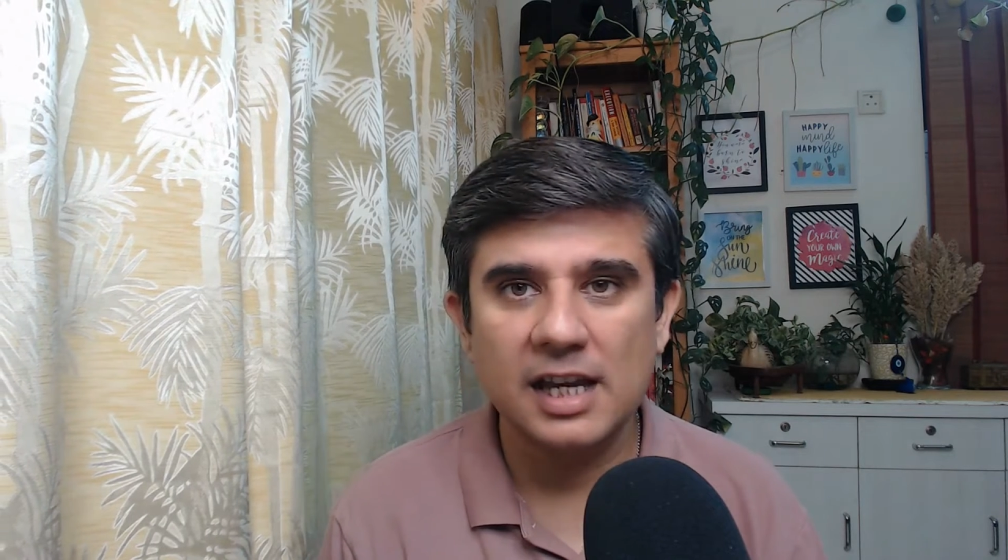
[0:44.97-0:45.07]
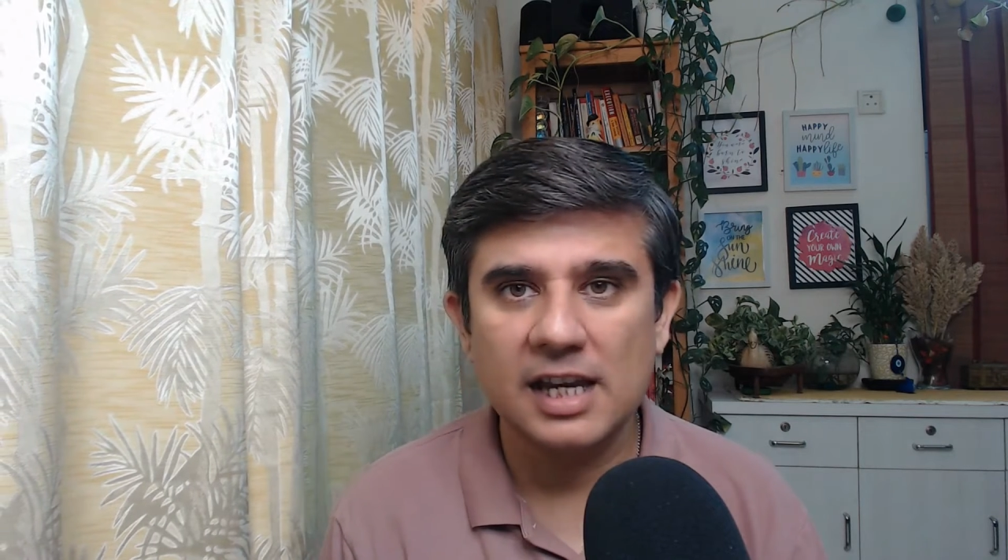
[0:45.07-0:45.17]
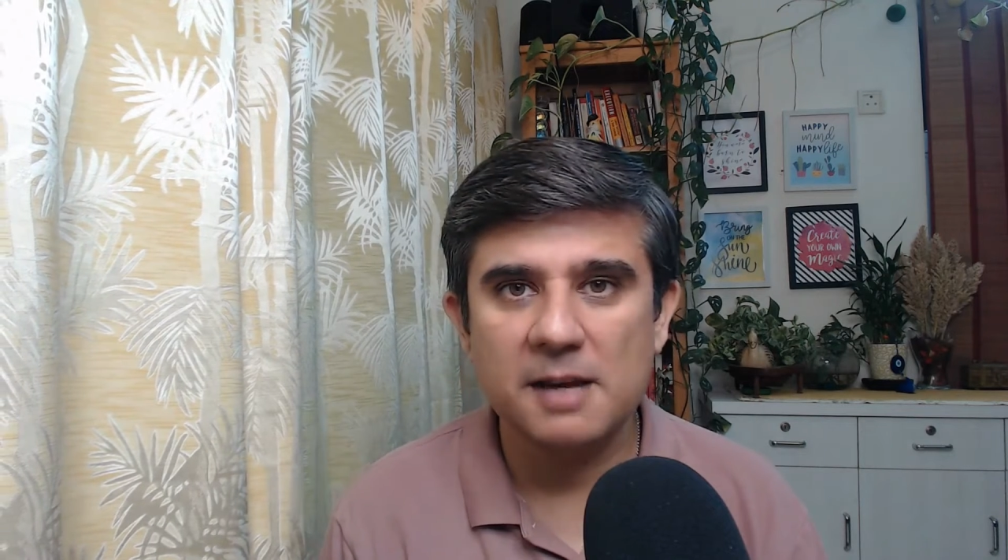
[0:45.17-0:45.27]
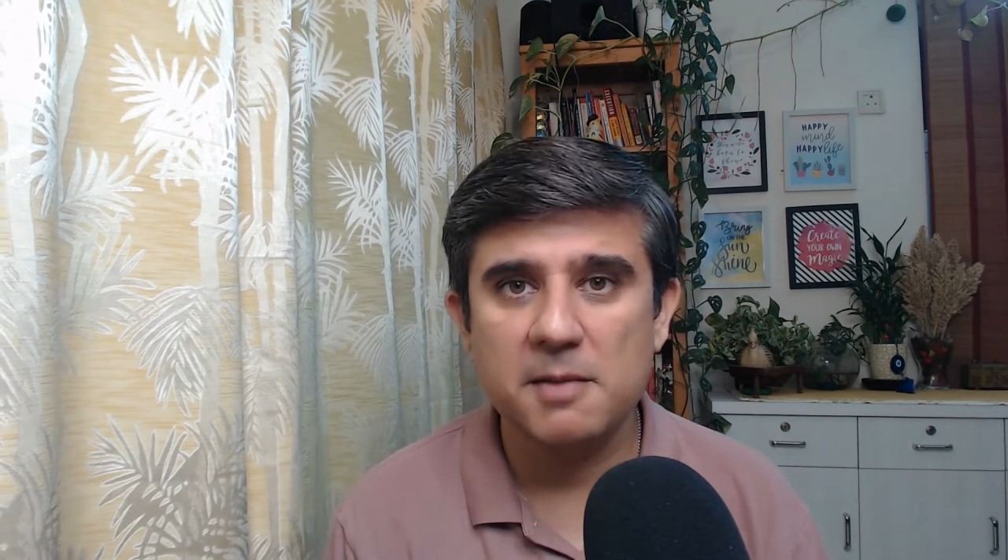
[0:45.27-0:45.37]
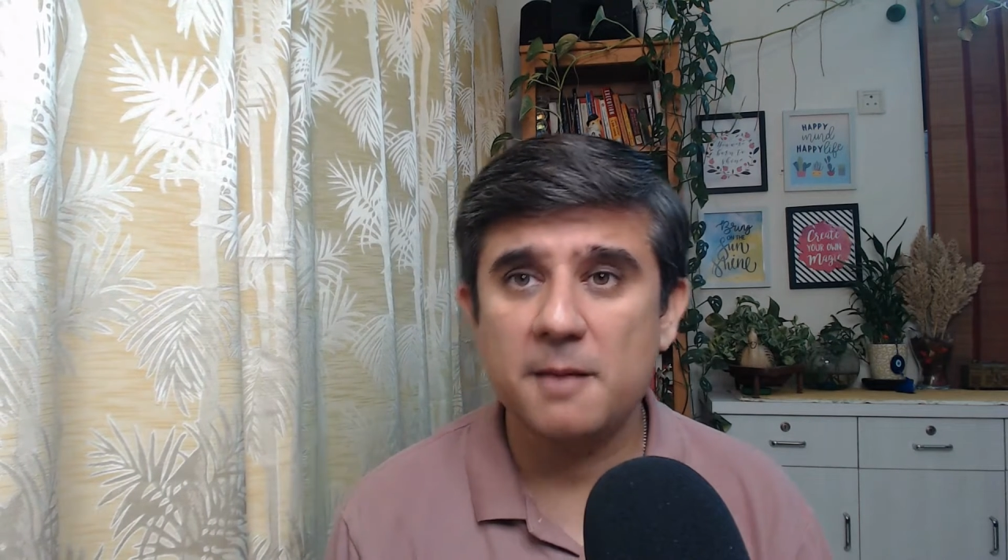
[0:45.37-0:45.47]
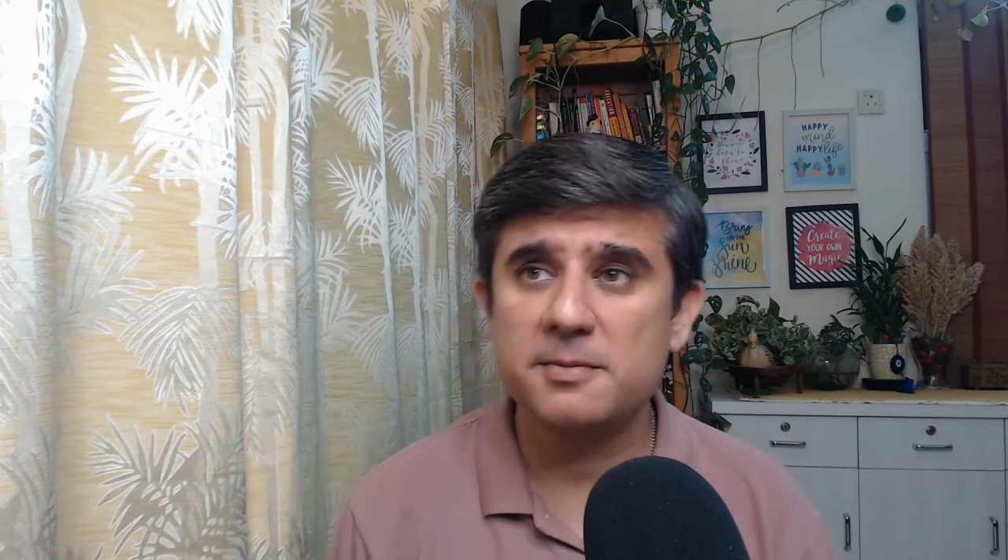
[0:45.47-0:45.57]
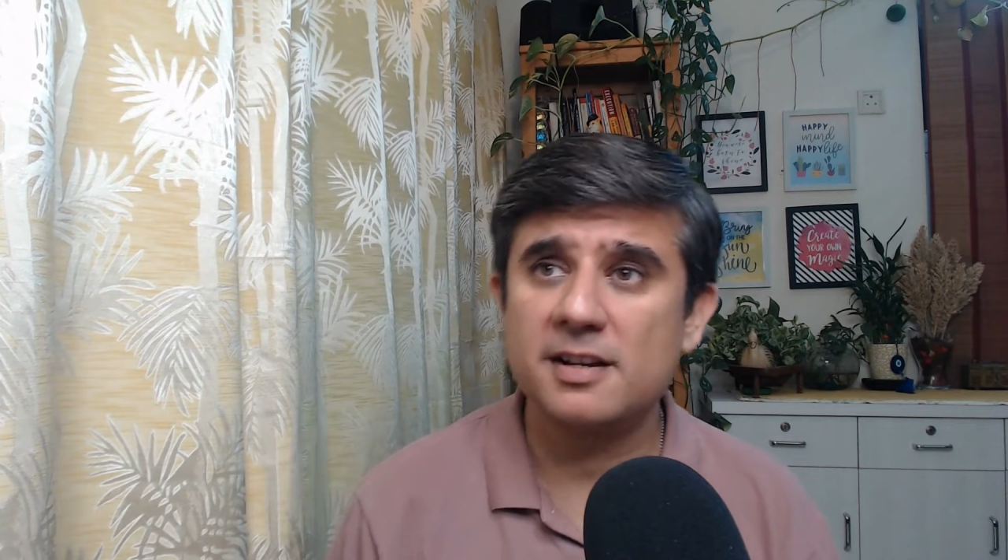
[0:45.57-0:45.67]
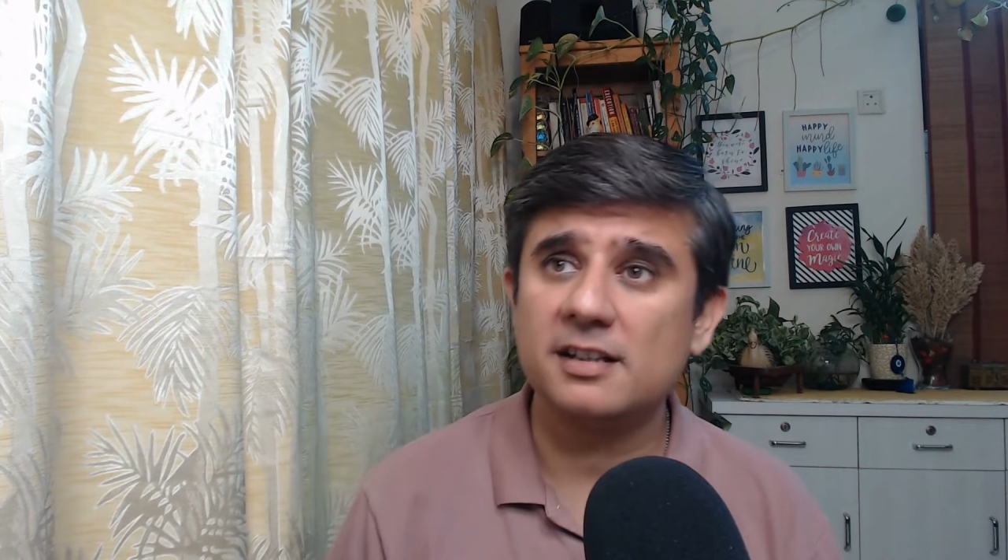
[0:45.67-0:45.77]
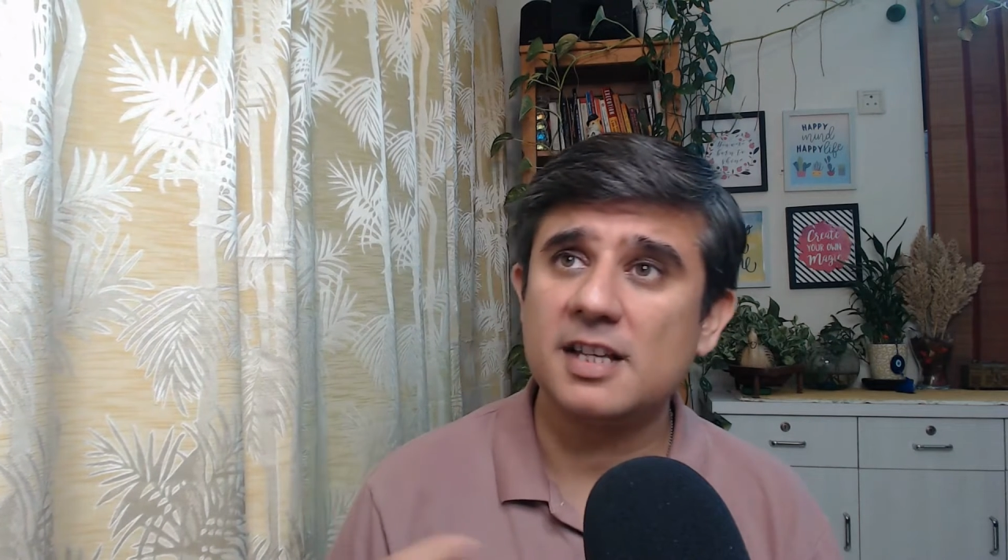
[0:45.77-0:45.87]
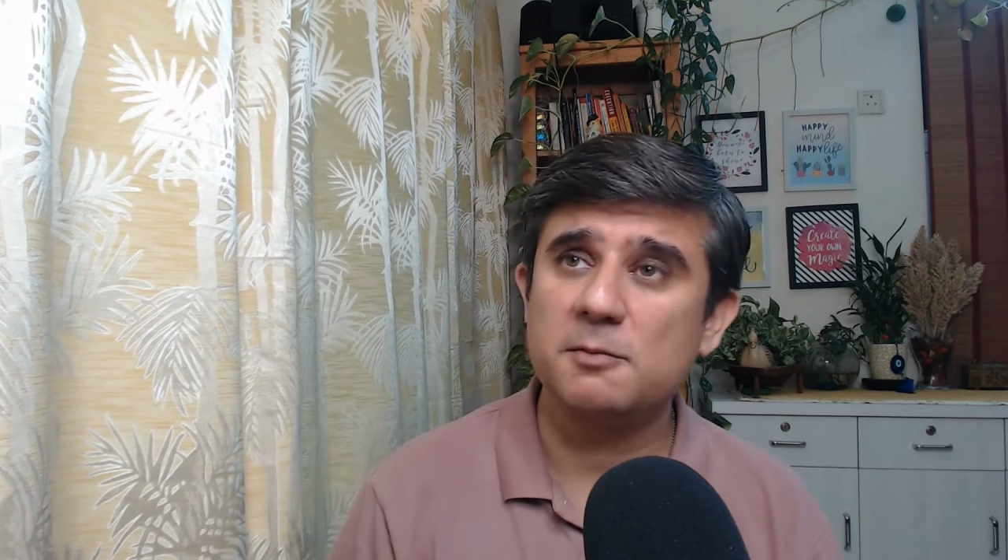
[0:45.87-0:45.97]
हैं कि मैं
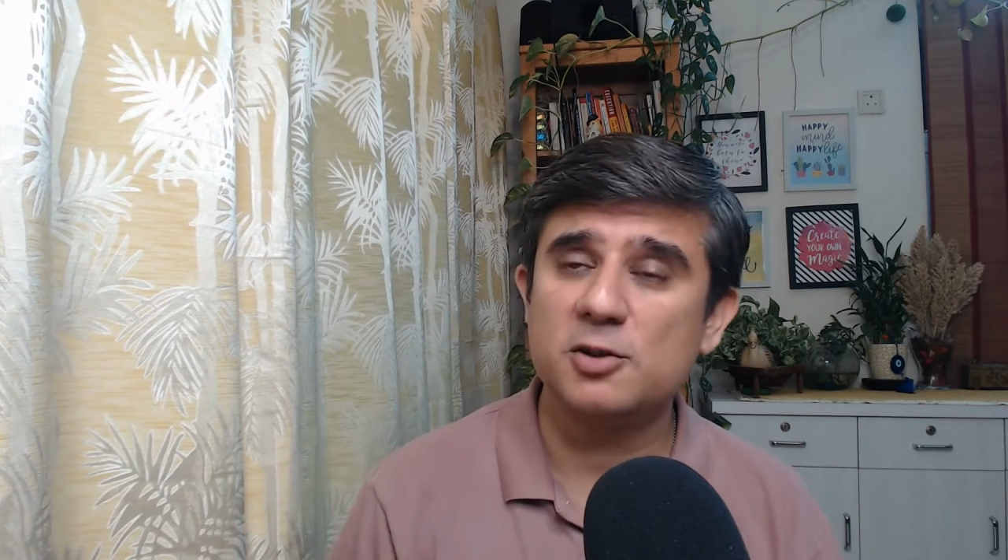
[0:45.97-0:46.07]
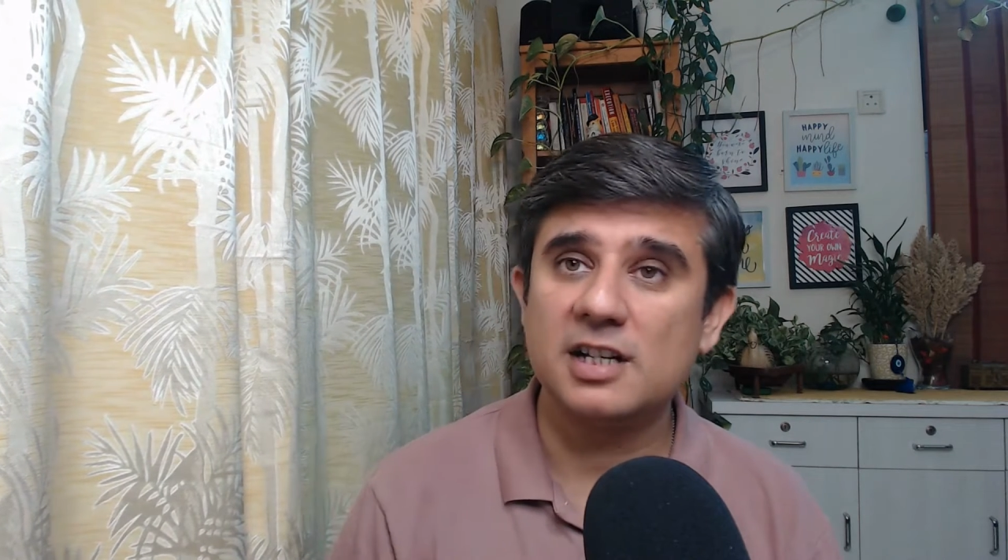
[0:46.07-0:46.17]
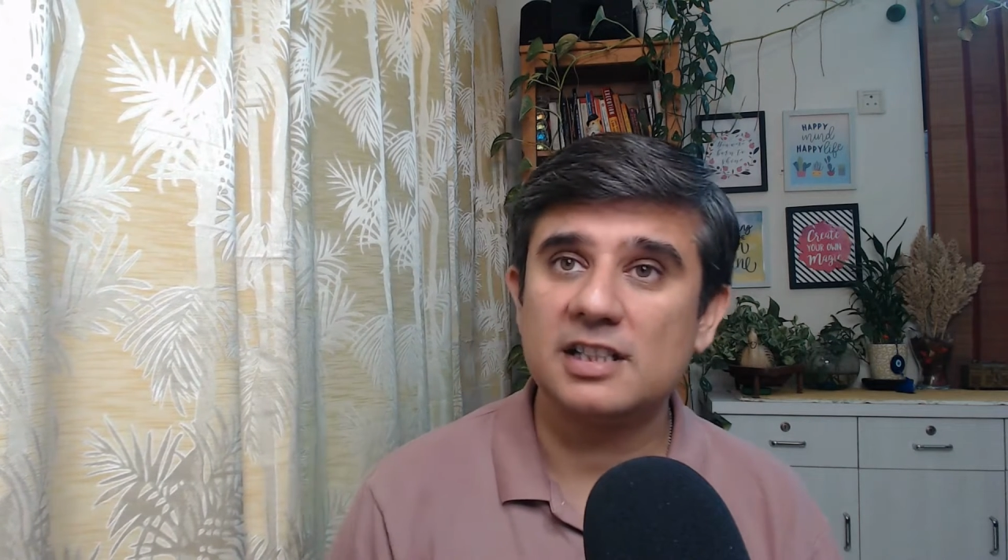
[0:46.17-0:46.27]
अपसेट तब हो